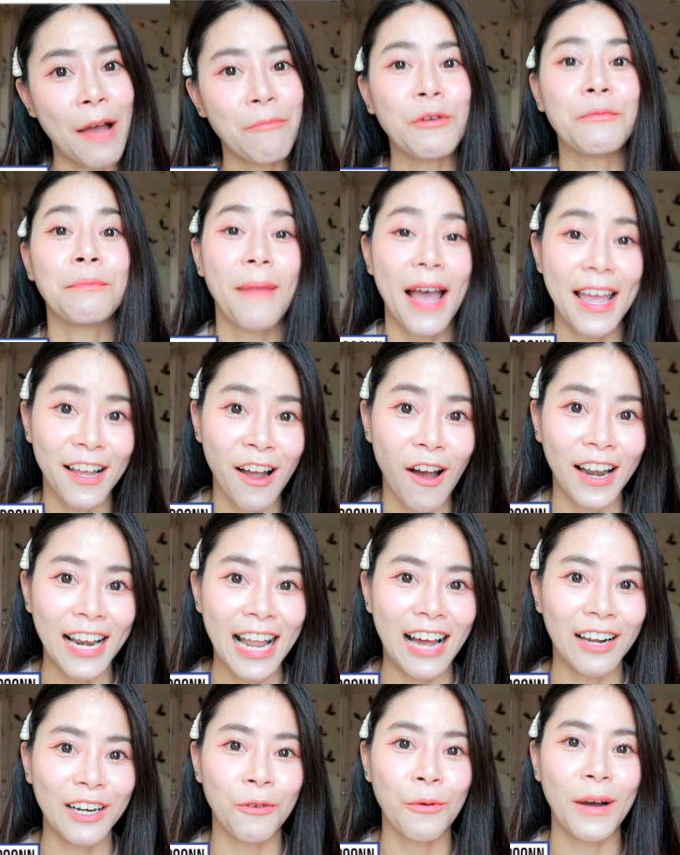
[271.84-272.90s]
คะปุ่นไปก่อน
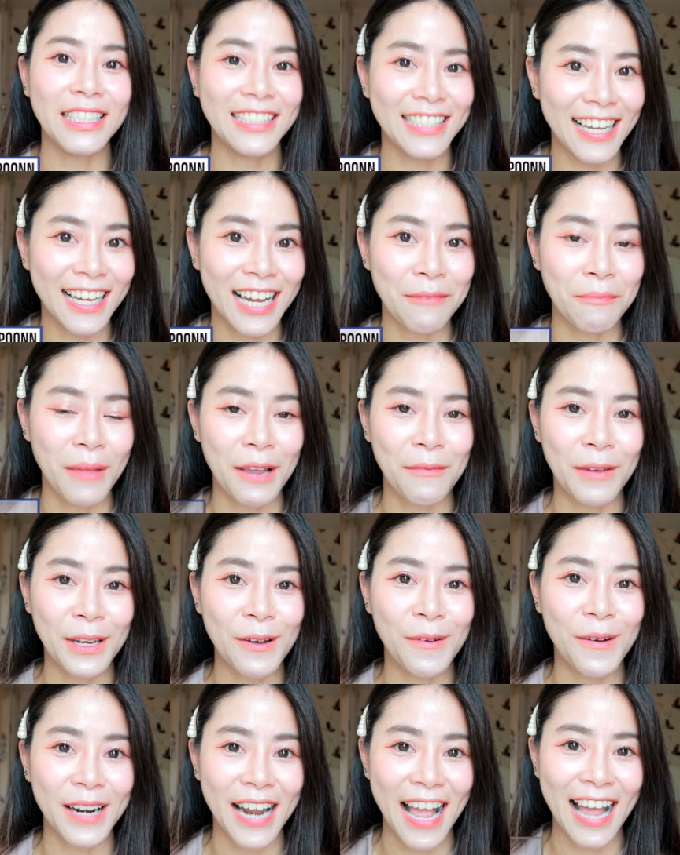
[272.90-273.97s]
แล้วเราไว้เจอกันใหม่วิดี
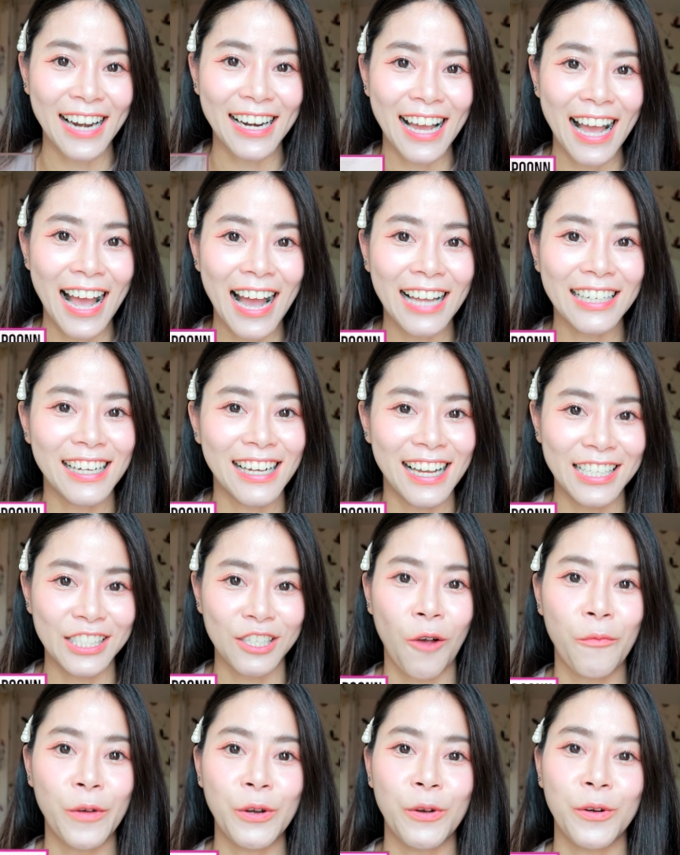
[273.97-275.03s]
โอหน้านะคะ ถ้าใครช
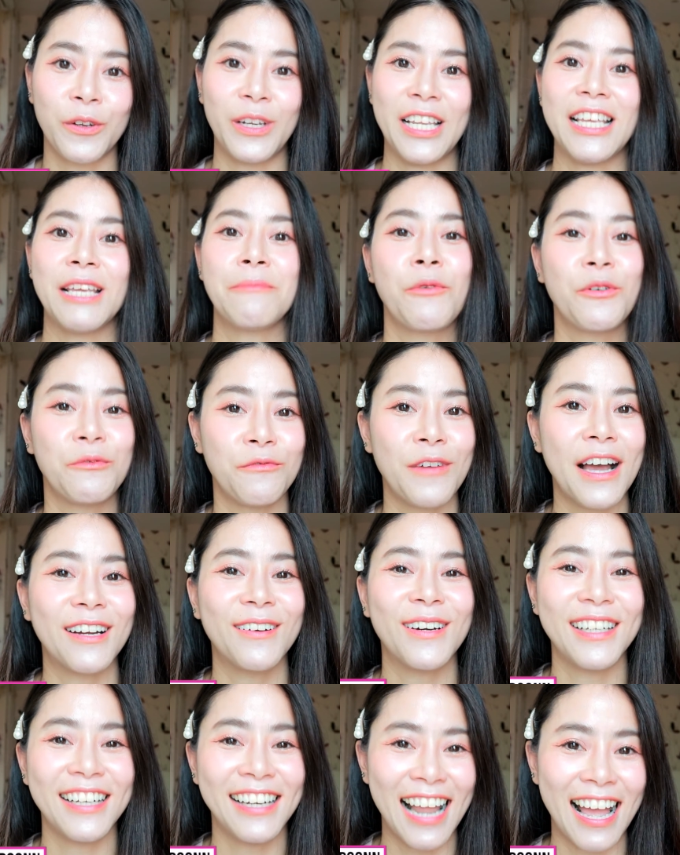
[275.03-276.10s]
อบวิดีโอนี้ปุ่นฝาก
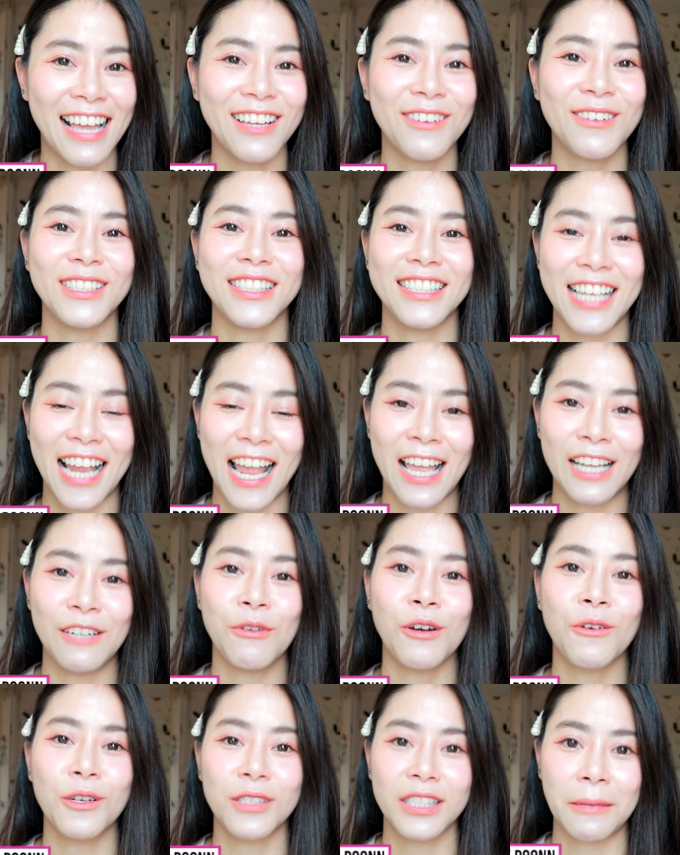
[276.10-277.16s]
กดไลค์กดแชร์หรื
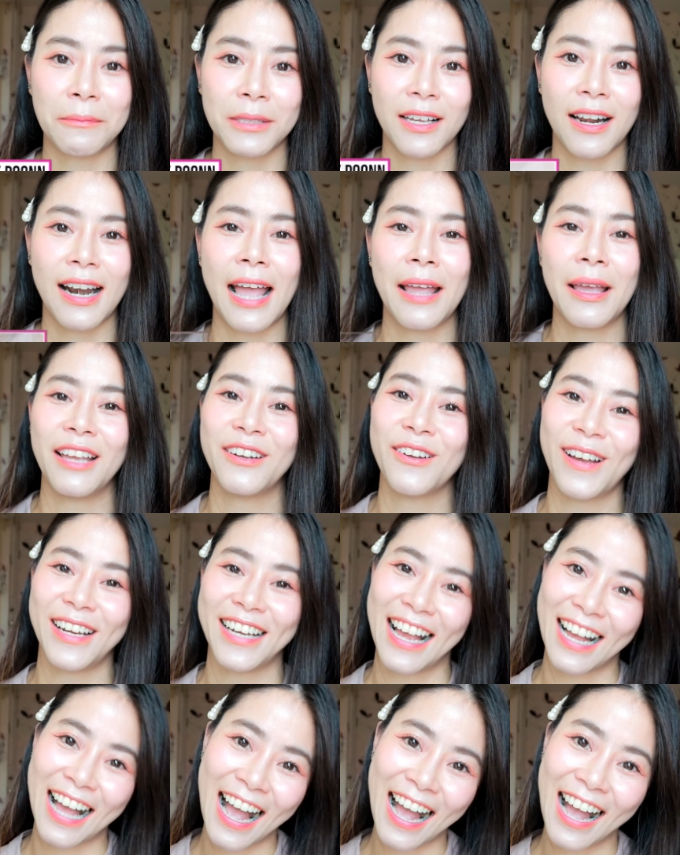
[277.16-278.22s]
อกด subscribe ให้หน่อย
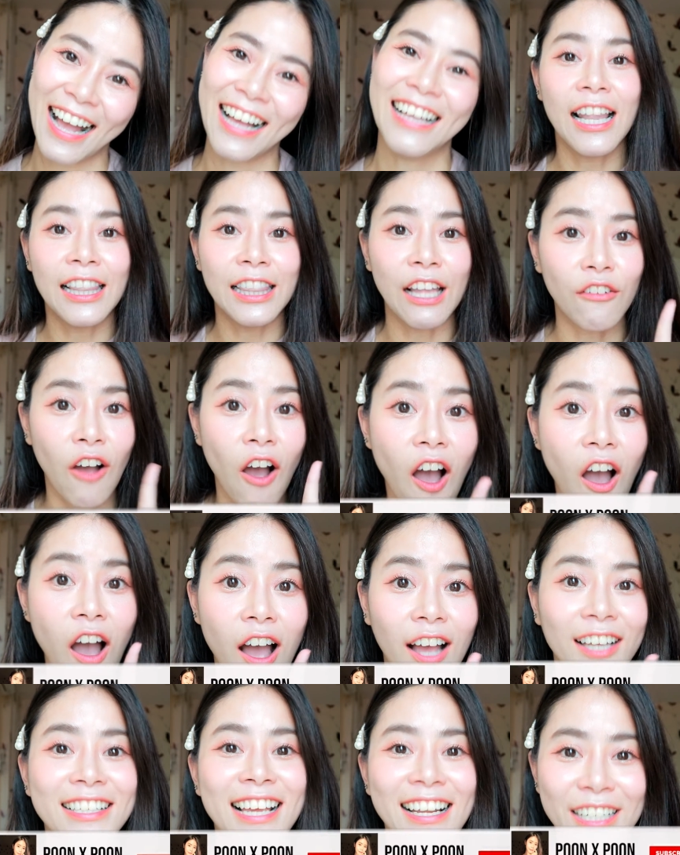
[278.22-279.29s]
นะคะ แล้วก็อ
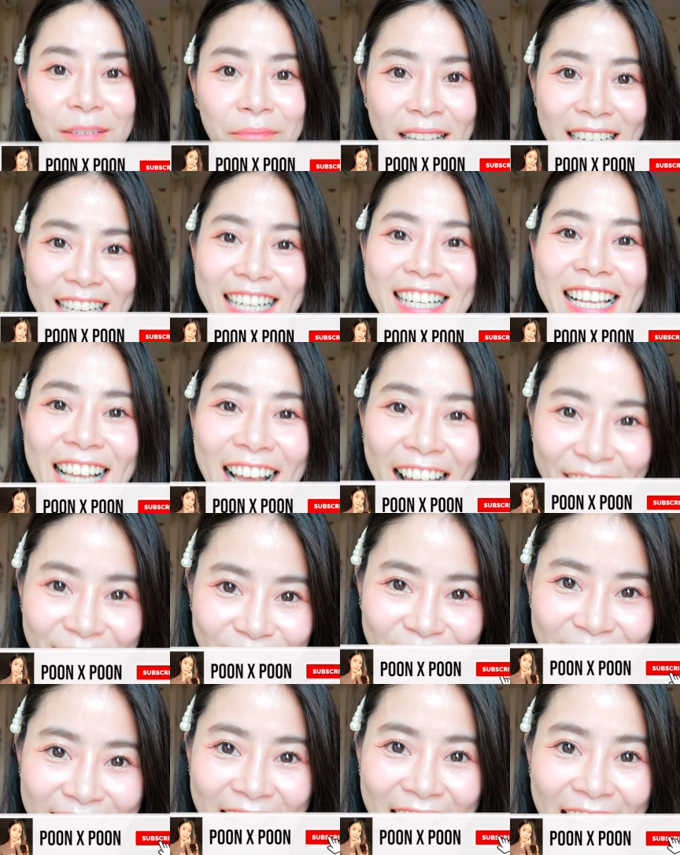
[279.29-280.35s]
อย่าลืมติดกระดิ่งให้
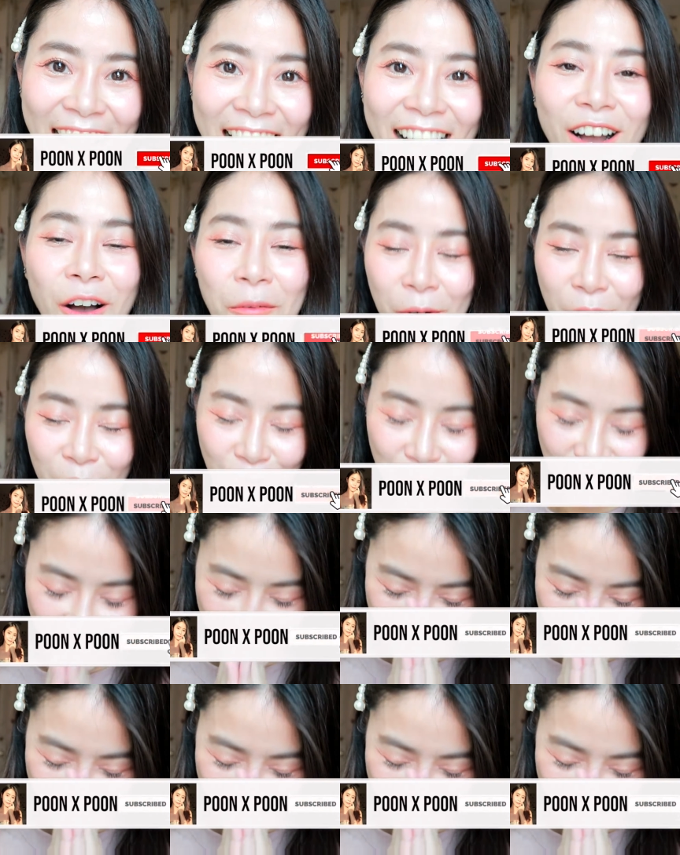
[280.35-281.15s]
ด้วยนะ ขอบพระคุณ